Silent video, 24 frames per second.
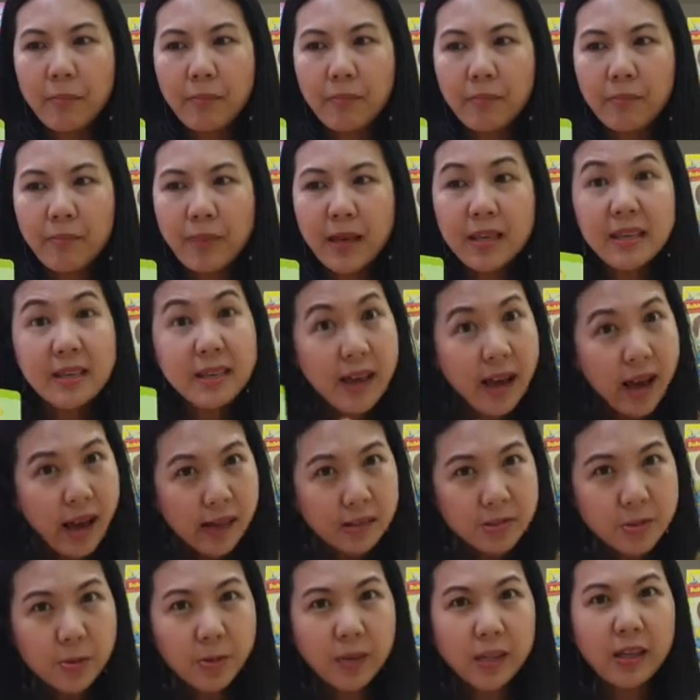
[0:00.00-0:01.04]
ไม่ยากจ
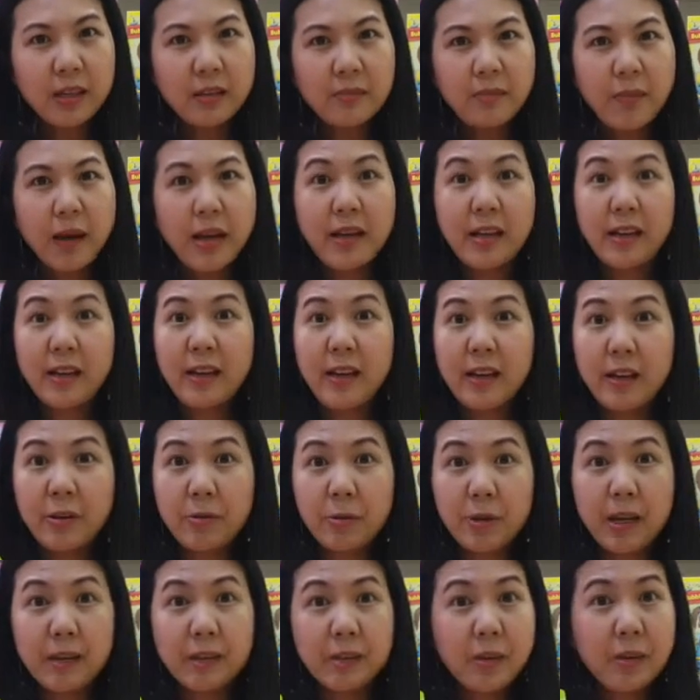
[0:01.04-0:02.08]
นเกินไปในขณะเดียวกั
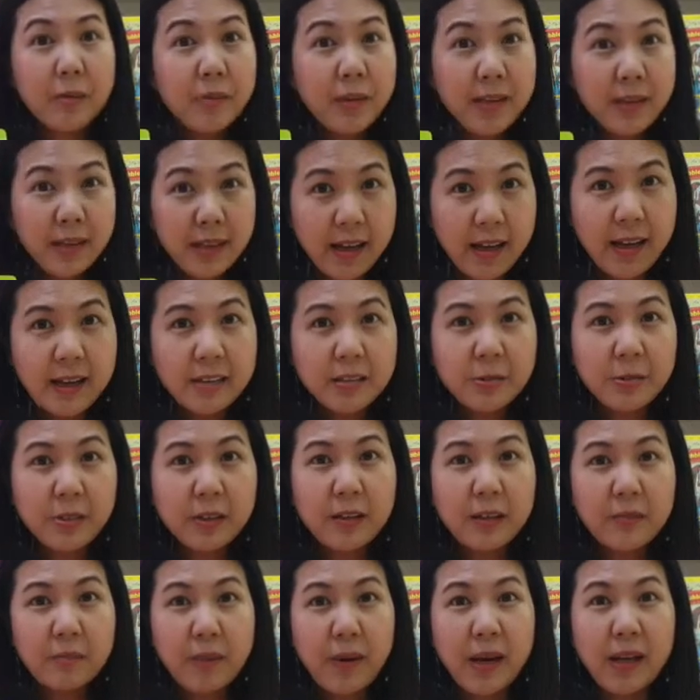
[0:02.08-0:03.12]
น ก็ไม่ง่ายจนเกิน
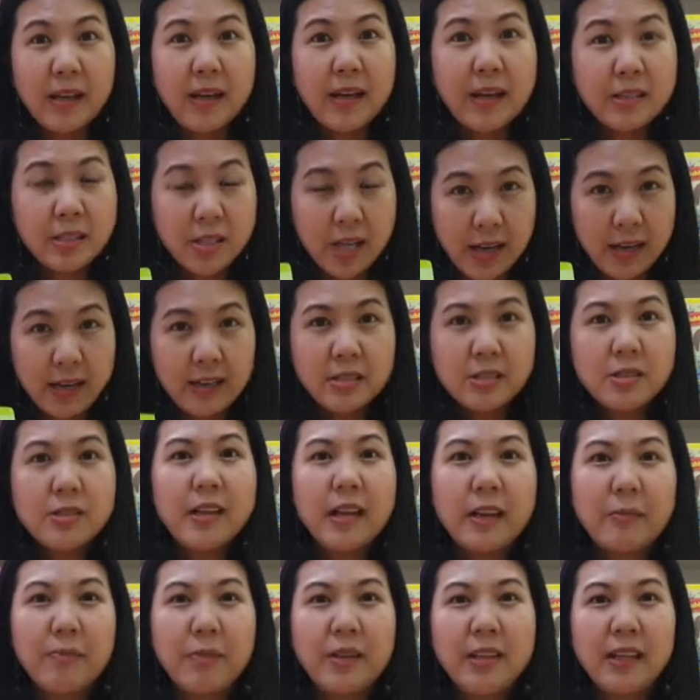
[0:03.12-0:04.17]
ไปชาร์เลนจ์เด็ก
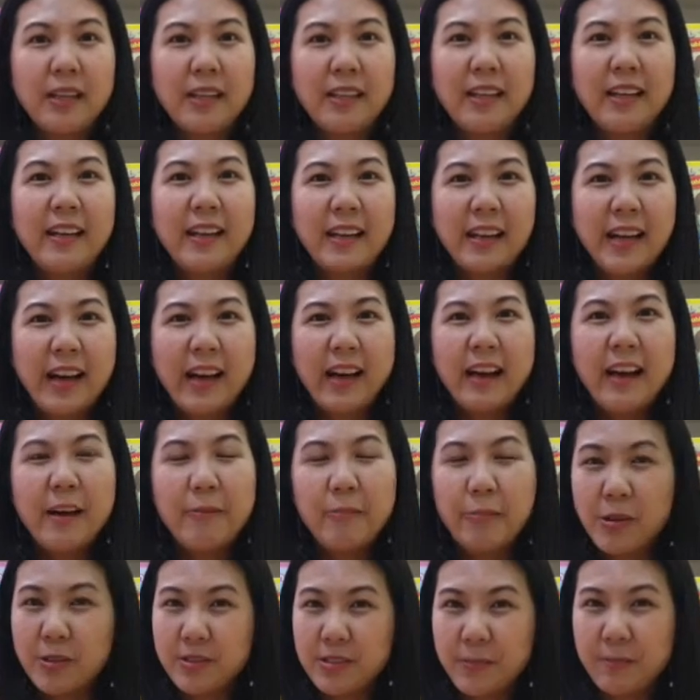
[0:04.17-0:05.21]
เป็นอย่างดีเลยค่ะ เห
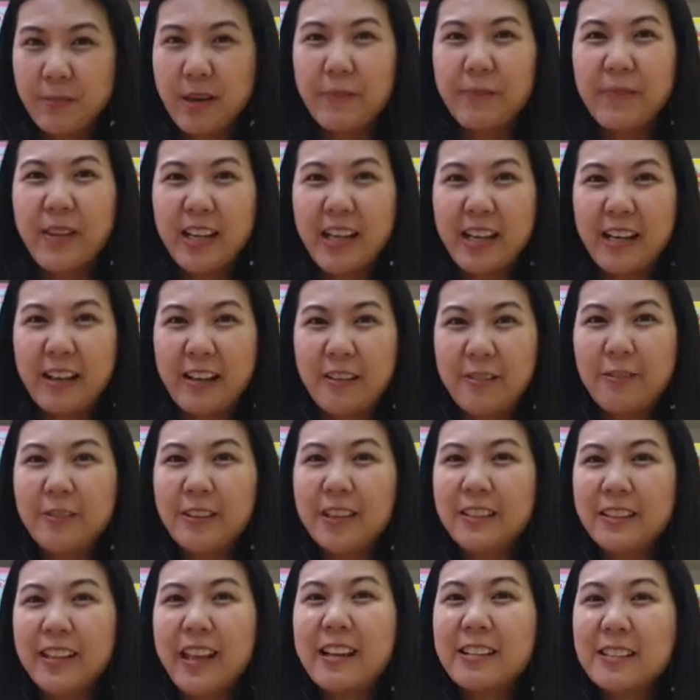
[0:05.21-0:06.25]
มาะสำหรับเด็กๆอายุตั้ง
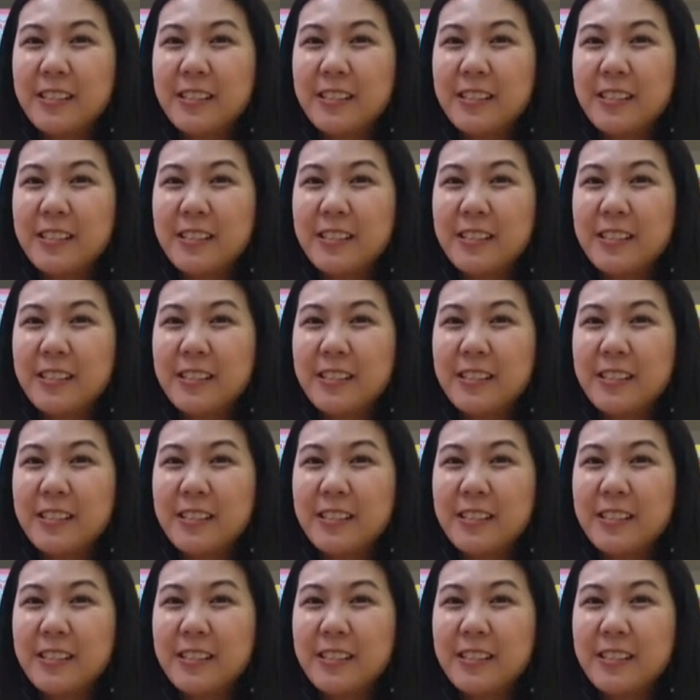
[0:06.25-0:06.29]
แต่